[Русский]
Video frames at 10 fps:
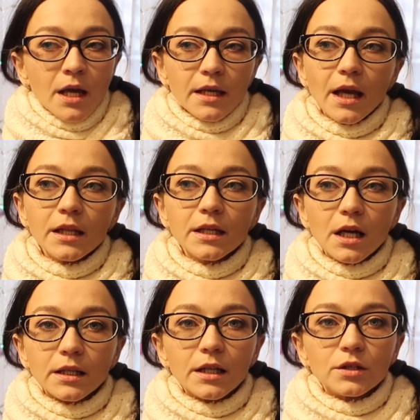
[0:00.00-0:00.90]
И я
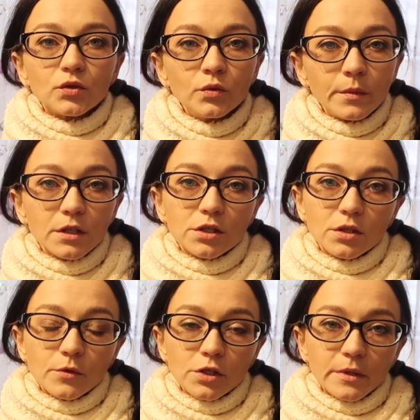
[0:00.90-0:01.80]
никогда не думала,
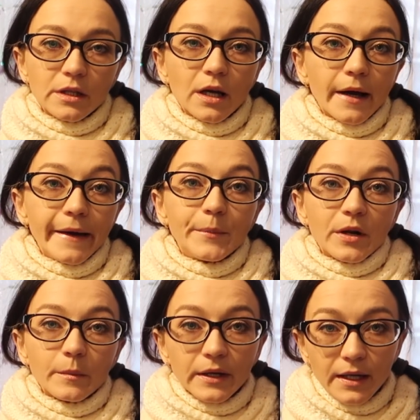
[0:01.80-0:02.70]
что может быть такая
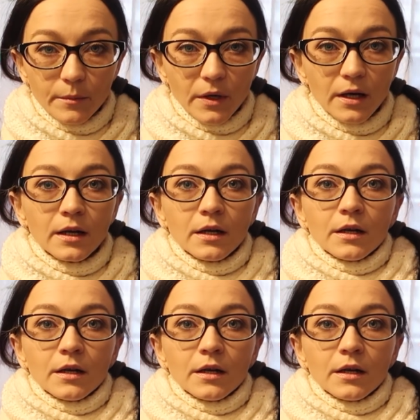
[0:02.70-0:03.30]
проблема